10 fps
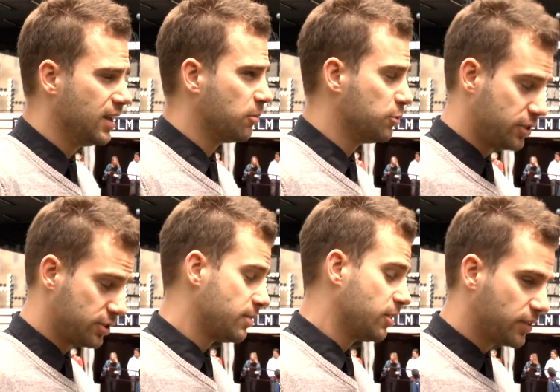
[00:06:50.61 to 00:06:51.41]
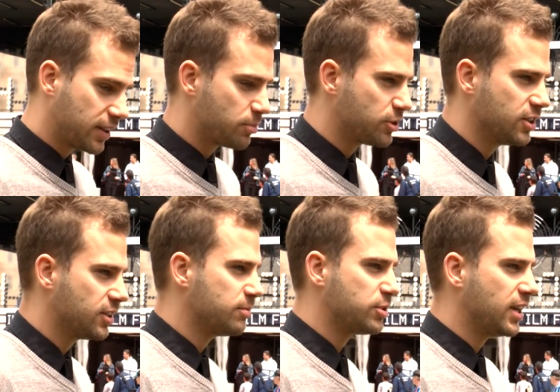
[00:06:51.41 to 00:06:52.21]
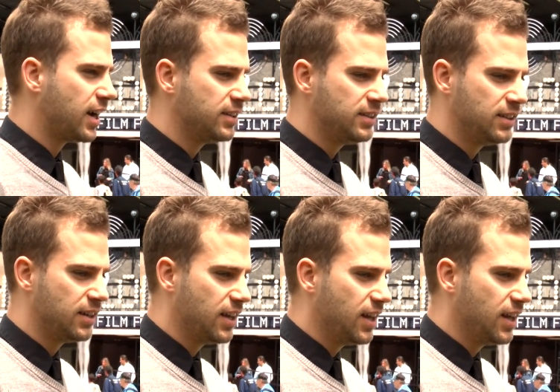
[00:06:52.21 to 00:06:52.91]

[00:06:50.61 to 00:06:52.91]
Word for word: bo ludzie też z całego świata przyjechali.